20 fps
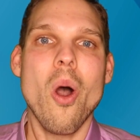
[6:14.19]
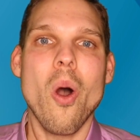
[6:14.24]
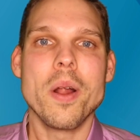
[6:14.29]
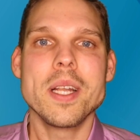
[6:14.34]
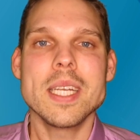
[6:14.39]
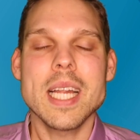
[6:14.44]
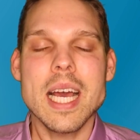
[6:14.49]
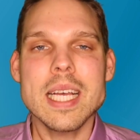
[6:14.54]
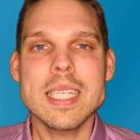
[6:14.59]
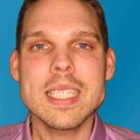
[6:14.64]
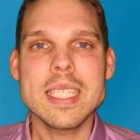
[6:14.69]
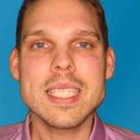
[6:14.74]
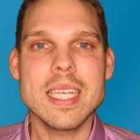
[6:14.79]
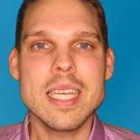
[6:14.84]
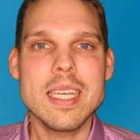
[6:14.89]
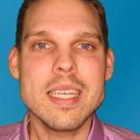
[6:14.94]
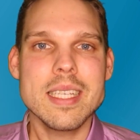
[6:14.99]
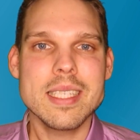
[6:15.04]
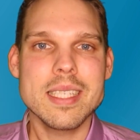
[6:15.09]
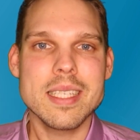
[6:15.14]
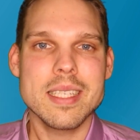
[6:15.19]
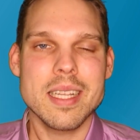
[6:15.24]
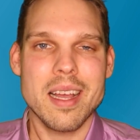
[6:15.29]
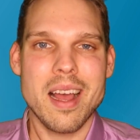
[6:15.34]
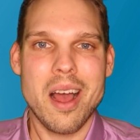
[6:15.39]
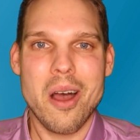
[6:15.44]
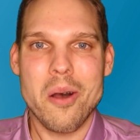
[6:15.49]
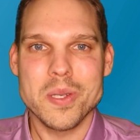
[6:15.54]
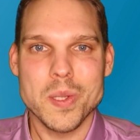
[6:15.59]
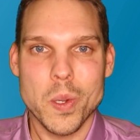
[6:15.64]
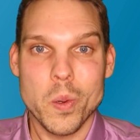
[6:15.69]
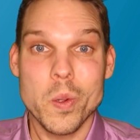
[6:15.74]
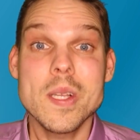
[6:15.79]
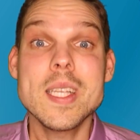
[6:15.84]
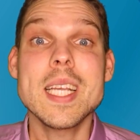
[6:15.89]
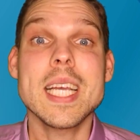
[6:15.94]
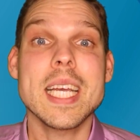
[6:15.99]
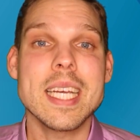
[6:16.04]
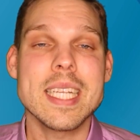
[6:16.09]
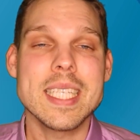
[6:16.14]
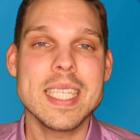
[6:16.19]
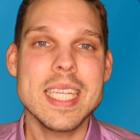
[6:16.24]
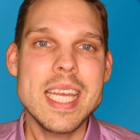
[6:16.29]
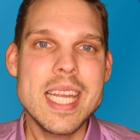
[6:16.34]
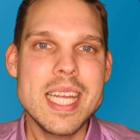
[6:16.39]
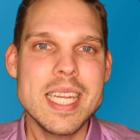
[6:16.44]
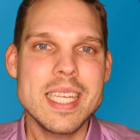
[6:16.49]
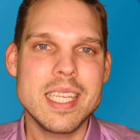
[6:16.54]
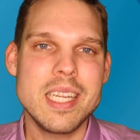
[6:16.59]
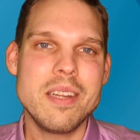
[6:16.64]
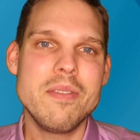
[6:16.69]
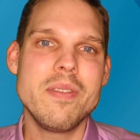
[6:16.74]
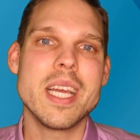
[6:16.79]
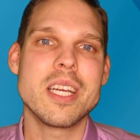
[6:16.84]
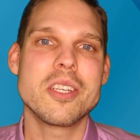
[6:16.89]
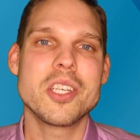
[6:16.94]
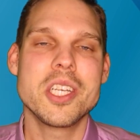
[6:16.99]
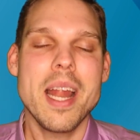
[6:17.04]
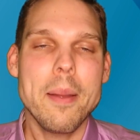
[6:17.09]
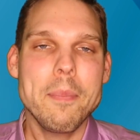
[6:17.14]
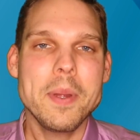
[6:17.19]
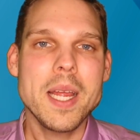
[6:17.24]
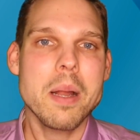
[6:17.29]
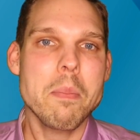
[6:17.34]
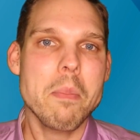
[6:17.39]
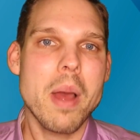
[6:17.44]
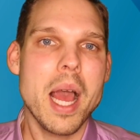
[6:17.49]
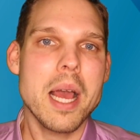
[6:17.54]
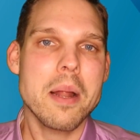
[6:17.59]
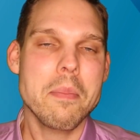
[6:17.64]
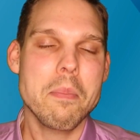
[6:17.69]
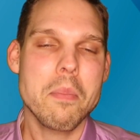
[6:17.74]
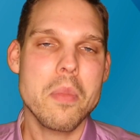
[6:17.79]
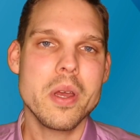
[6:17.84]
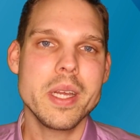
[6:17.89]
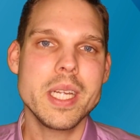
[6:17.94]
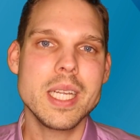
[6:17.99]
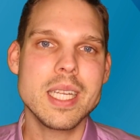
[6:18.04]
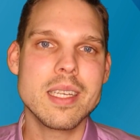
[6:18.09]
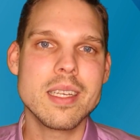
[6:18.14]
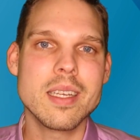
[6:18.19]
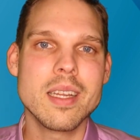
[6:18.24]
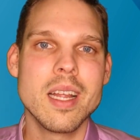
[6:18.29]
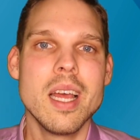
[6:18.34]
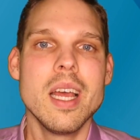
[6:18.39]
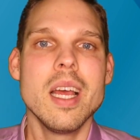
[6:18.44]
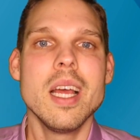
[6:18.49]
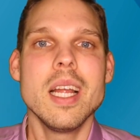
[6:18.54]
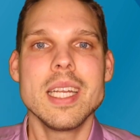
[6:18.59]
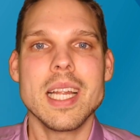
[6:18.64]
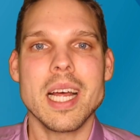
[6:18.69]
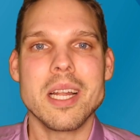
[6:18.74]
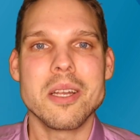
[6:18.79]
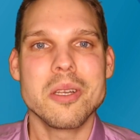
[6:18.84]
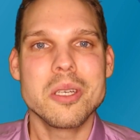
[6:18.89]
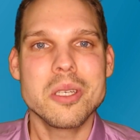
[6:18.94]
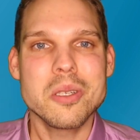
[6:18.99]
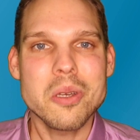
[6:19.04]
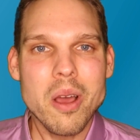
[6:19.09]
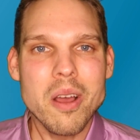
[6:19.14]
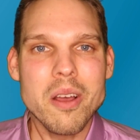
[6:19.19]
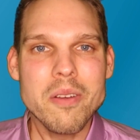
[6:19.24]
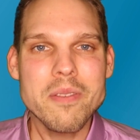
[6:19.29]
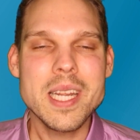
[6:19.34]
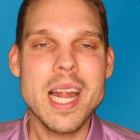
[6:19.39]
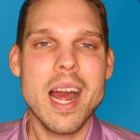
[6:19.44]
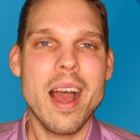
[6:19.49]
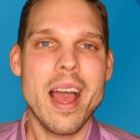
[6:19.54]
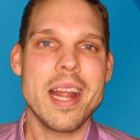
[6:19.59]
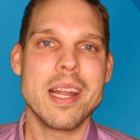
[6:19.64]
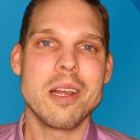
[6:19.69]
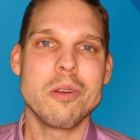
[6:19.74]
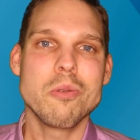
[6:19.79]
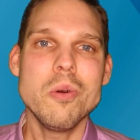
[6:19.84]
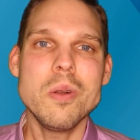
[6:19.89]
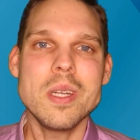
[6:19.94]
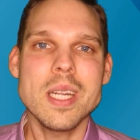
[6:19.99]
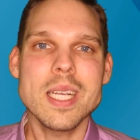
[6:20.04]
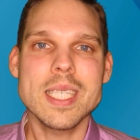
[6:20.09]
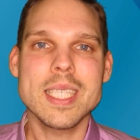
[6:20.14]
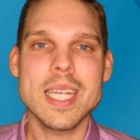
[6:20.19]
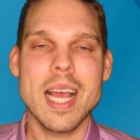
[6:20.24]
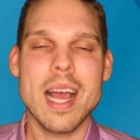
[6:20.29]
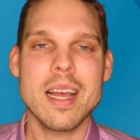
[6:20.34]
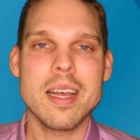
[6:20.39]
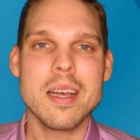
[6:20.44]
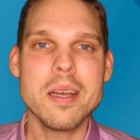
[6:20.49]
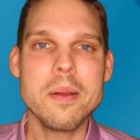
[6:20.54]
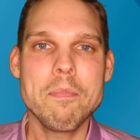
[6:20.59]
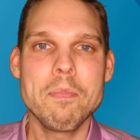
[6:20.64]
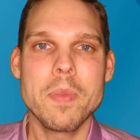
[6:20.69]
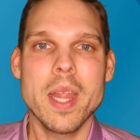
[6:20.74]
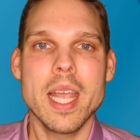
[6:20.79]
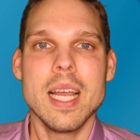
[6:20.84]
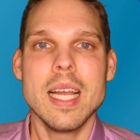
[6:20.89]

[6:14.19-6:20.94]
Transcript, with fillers: Und das ist aus unserer Sicht, die wir Schnäppchen machen möchten, dann doch wieder eine gute Sache,